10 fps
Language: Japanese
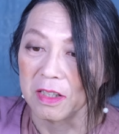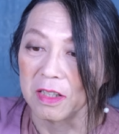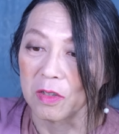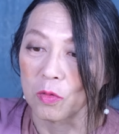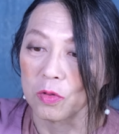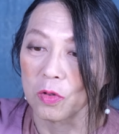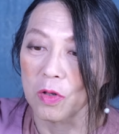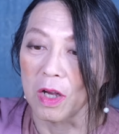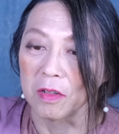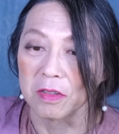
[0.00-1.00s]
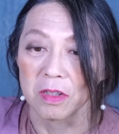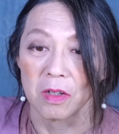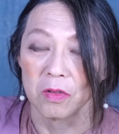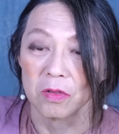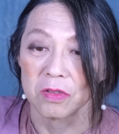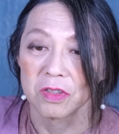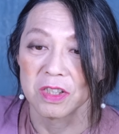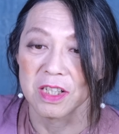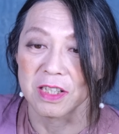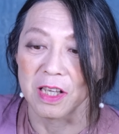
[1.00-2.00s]
えー、こう世の中にはですね、あの
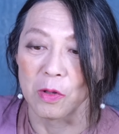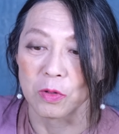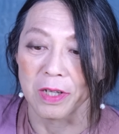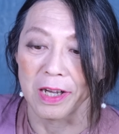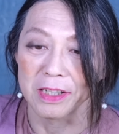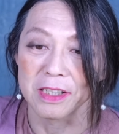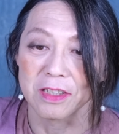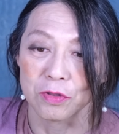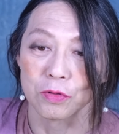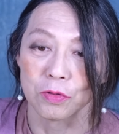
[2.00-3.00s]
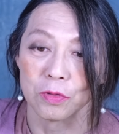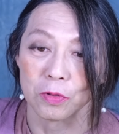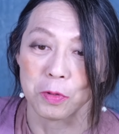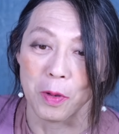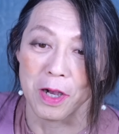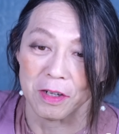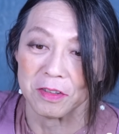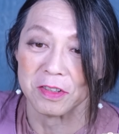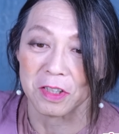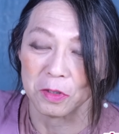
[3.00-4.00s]
神経を逆なでするという言葉があ
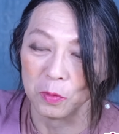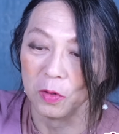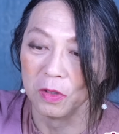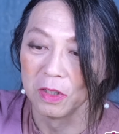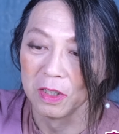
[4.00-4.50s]
るんですけども、